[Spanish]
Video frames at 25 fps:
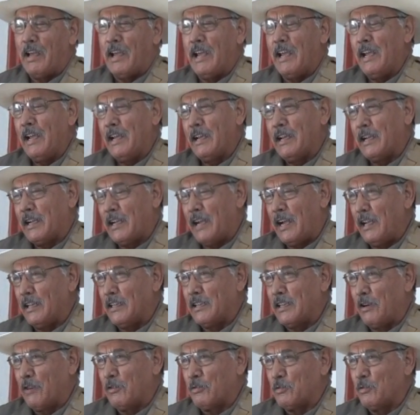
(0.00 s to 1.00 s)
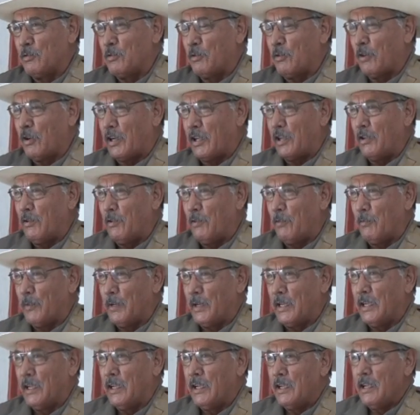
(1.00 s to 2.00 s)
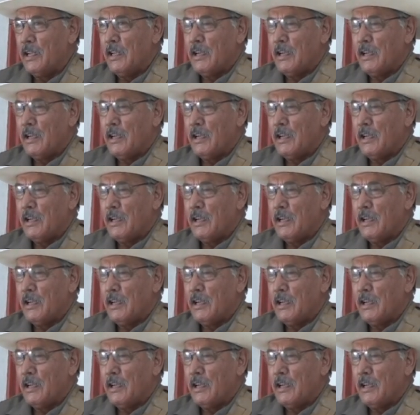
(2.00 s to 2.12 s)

eh, cántanos un corrido, hombre,